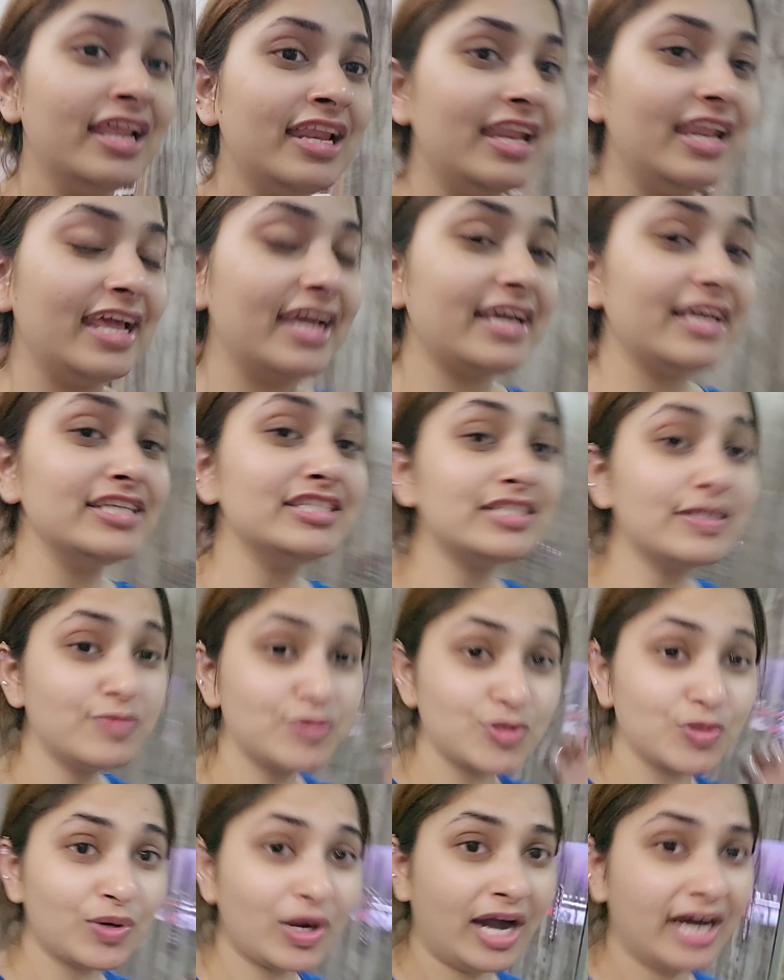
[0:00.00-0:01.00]
लेकिन जब
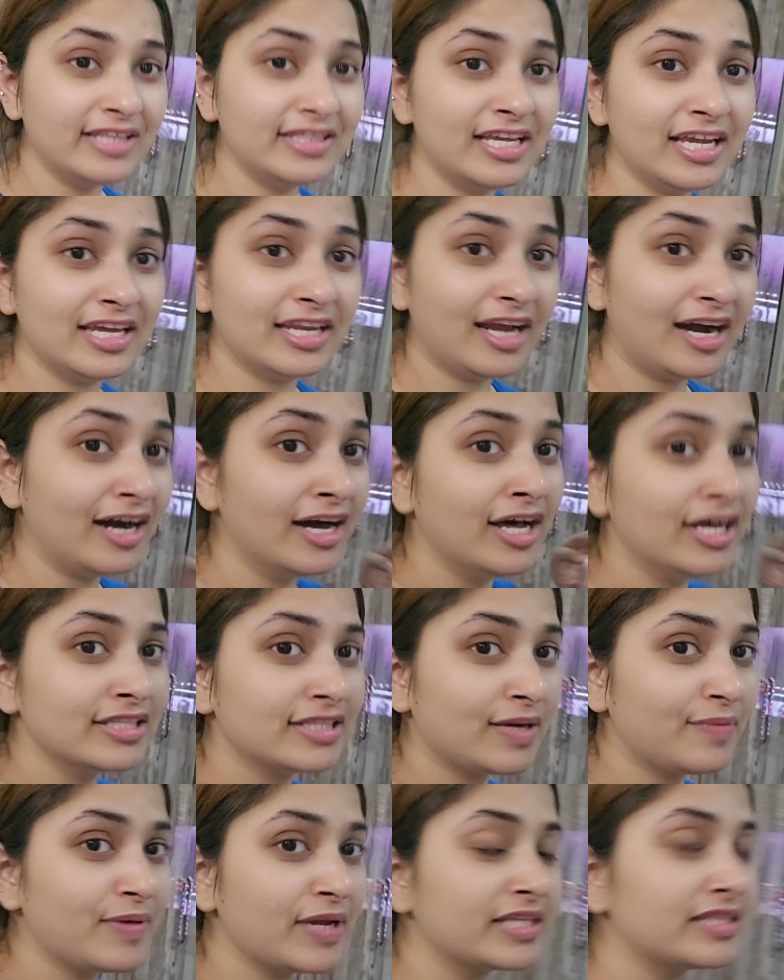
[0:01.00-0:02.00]
सुखा दिए ना
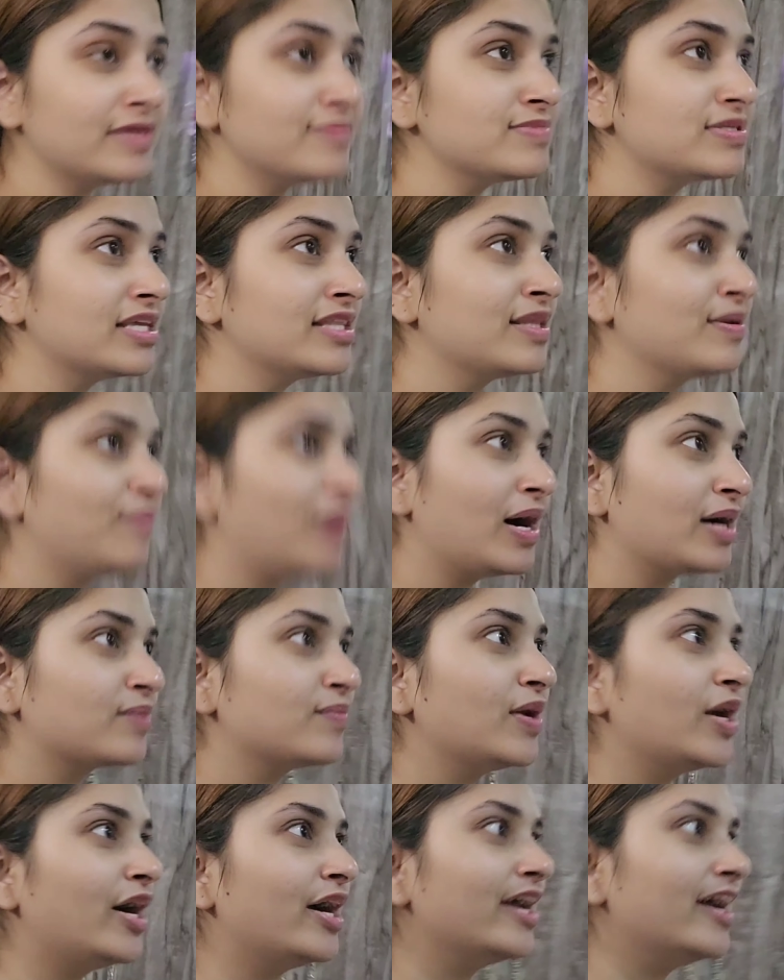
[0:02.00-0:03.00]
तब एकदम से दिमाग
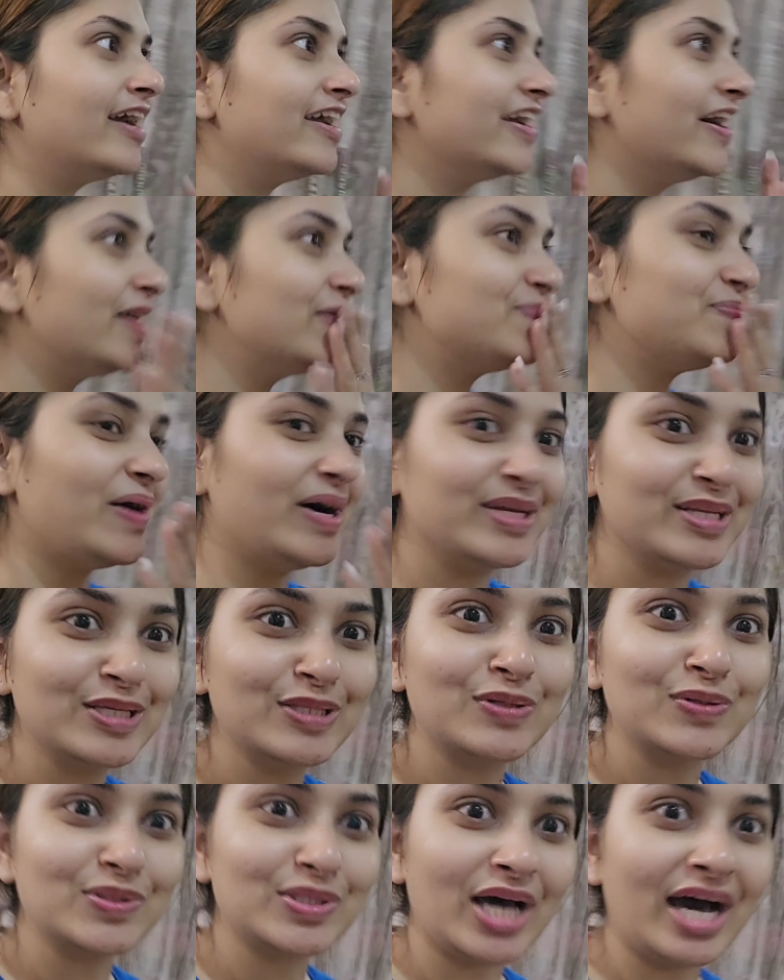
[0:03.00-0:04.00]
में आया यार पानी तो